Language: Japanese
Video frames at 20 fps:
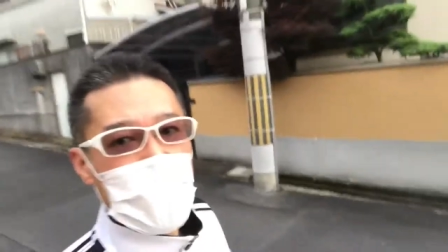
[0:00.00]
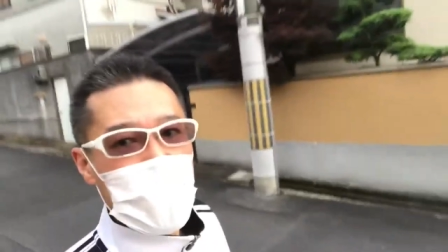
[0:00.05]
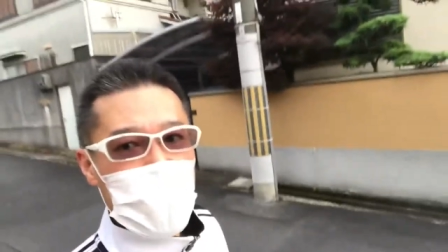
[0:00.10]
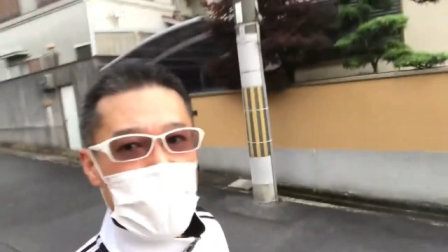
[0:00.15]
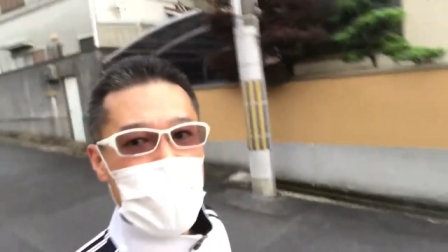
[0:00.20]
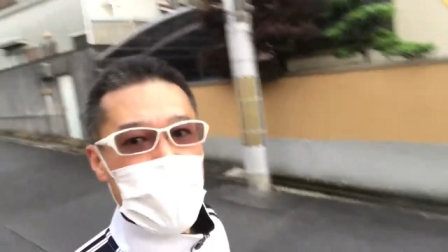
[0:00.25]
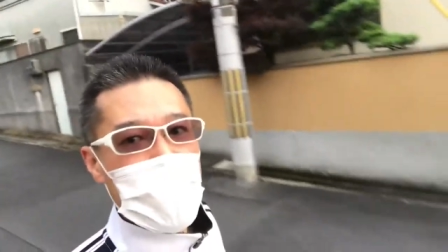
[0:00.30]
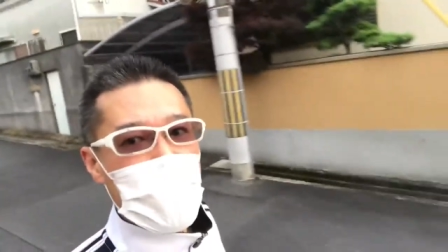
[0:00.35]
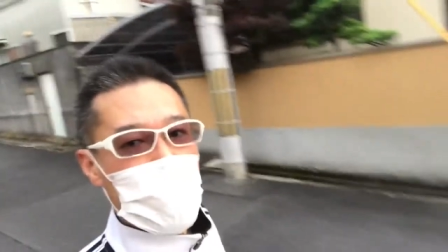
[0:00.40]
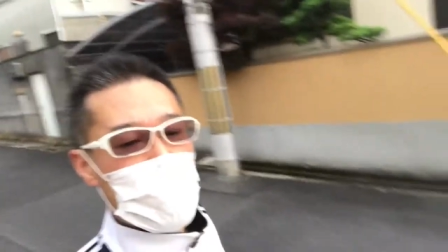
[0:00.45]
がで
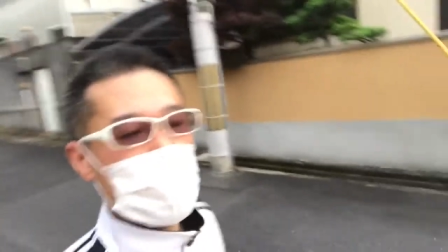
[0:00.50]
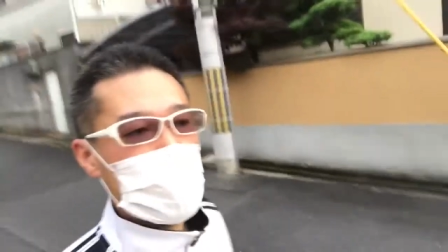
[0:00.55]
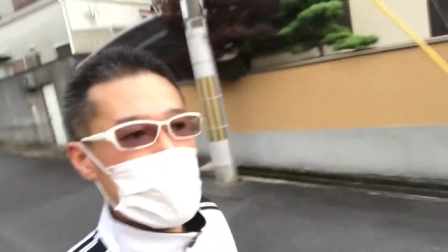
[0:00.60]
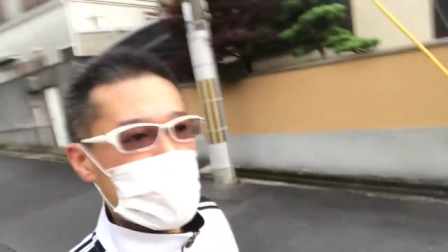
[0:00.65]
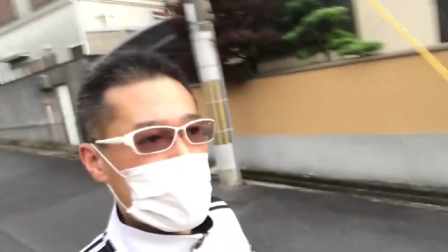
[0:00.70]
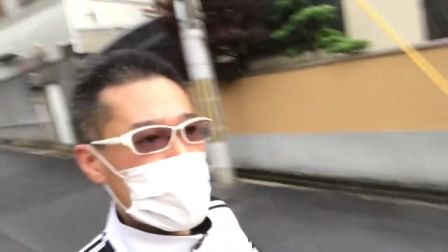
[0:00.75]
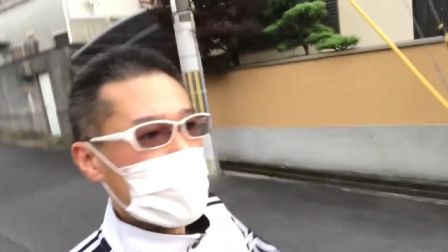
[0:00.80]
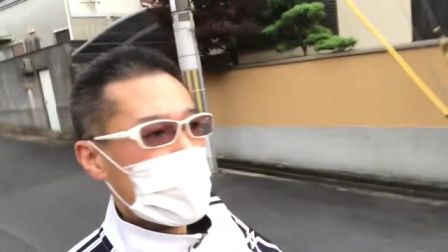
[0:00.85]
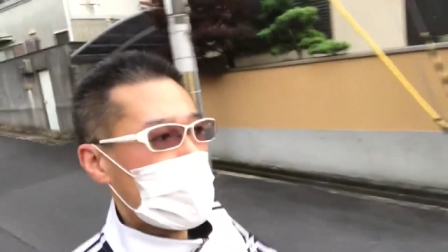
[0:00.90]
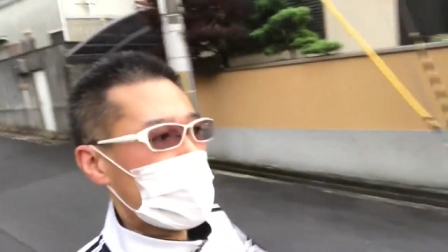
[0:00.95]
きた時は
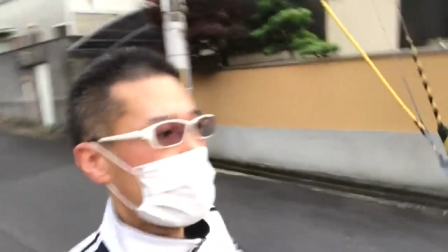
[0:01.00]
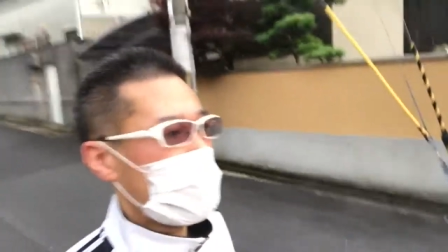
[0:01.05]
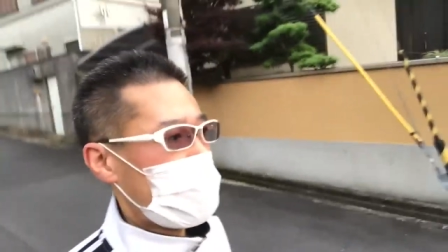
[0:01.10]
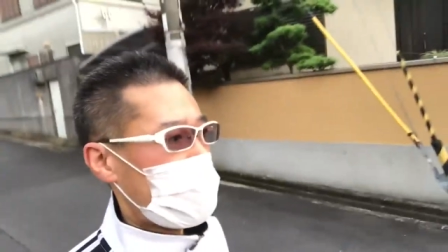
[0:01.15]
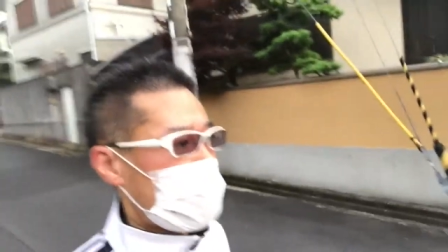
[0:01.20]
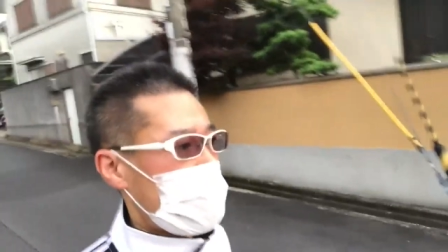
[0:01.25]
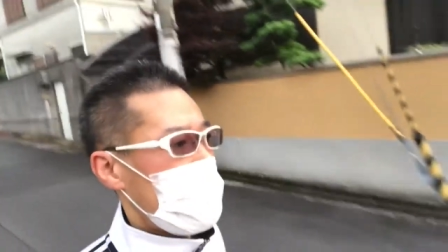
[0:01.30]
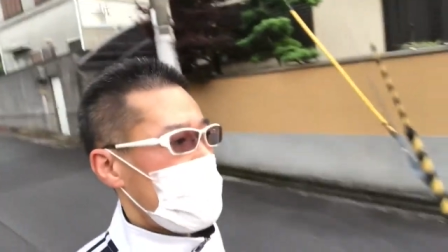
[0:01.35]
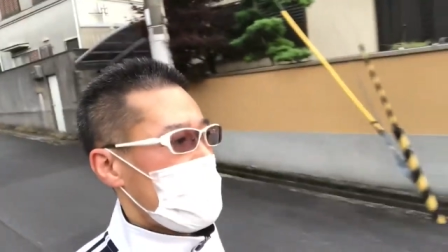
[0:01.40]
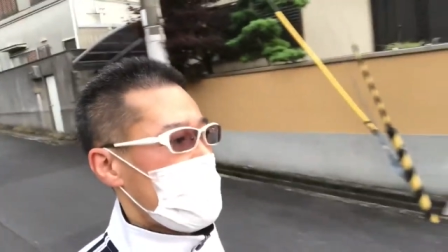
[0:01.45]
しっかりと
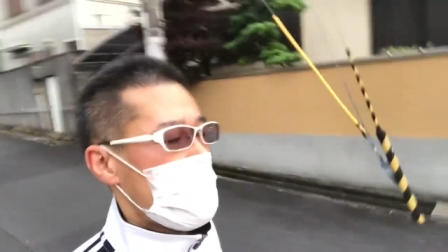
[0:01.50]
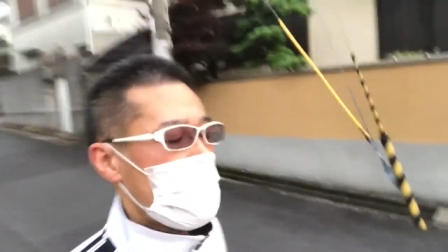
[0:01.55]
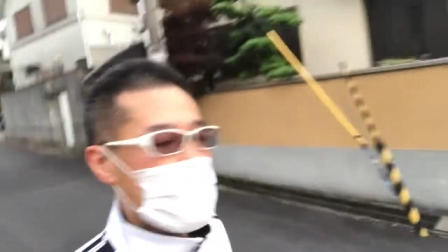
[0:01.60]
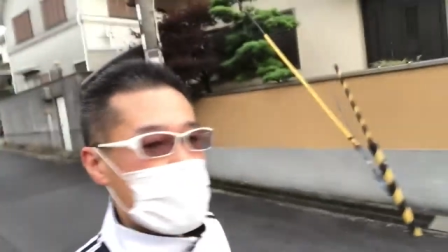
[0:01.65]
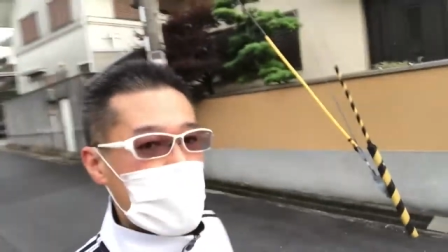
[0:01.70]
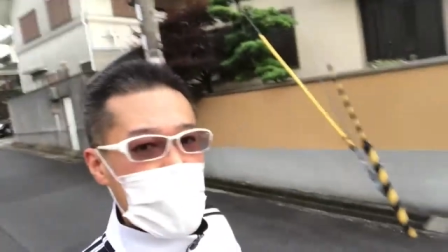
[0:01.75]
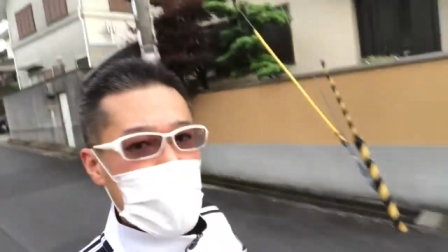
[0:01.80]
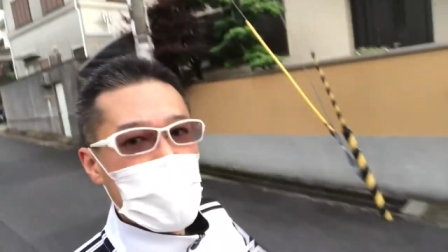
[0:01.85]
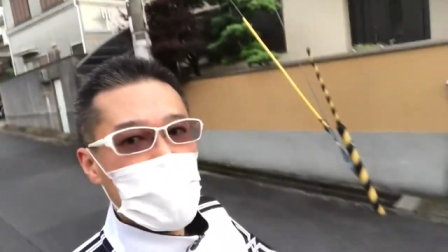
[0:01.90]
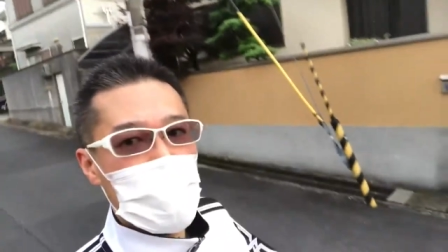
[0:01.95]

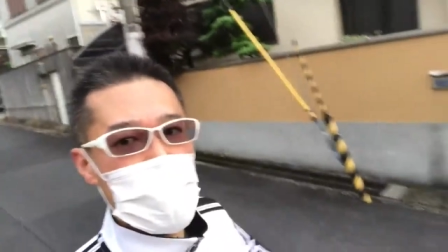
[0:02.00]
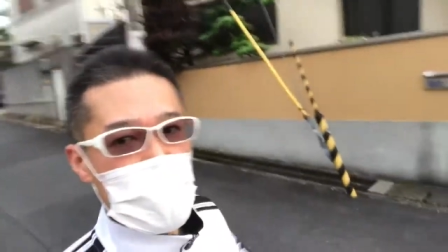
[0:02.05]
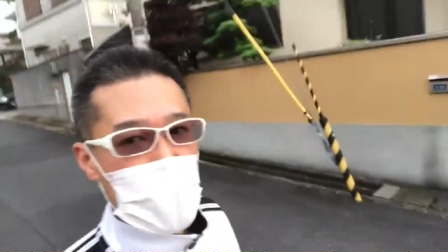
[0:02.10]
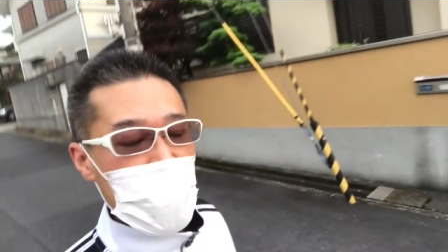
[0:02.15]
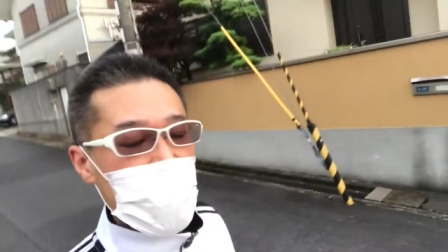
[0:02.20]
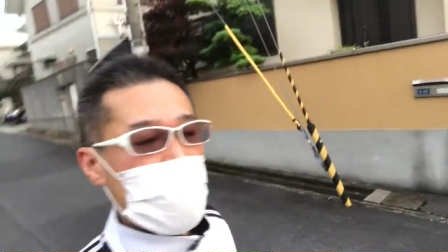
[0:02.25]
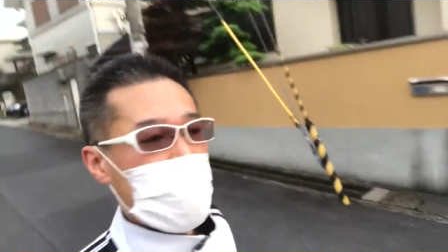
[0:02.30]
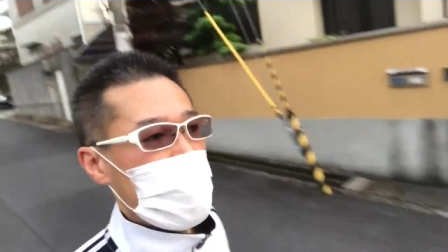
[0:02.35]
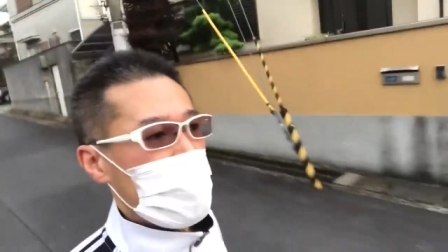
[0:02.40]
勉強して